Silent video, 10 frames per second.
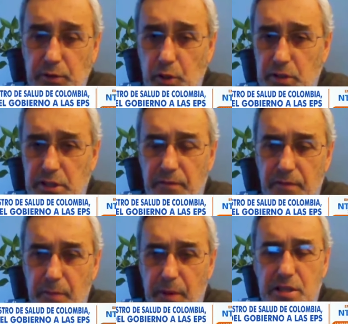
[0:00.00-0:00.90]
Todas estas
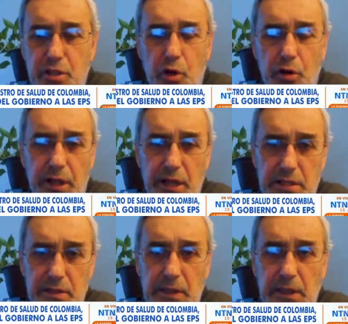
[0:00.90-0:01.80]
enfermedades
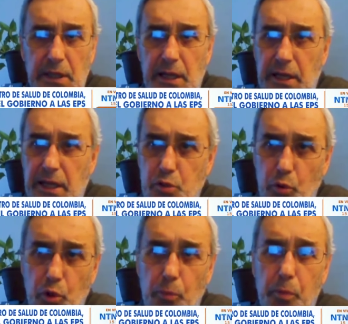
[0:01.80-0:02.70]
crónicas, que es
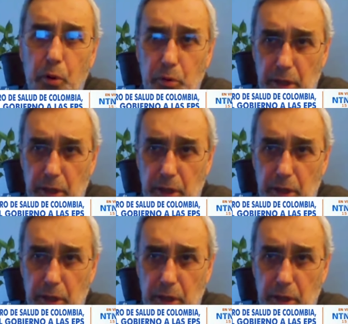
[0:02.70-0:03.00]
un grupo